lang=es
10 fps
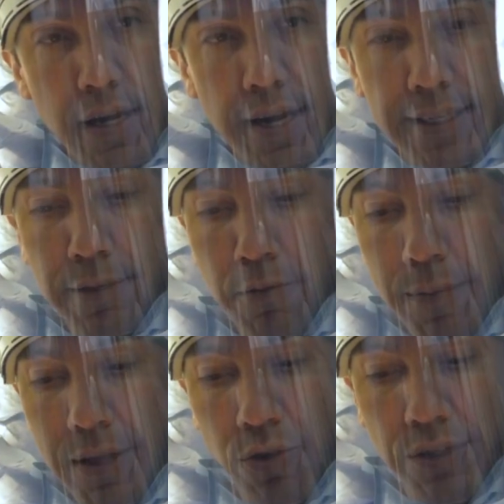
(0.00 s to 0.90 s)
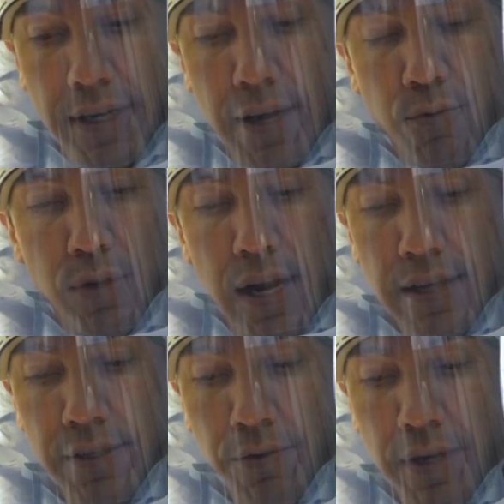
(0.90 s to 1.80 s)
Y en este momento se
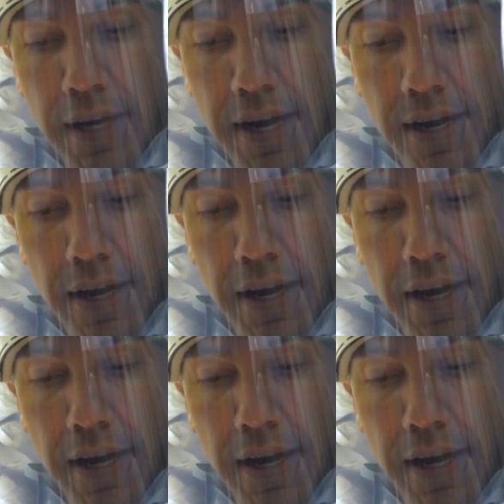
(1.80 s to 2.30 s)
ejecuta la cirugía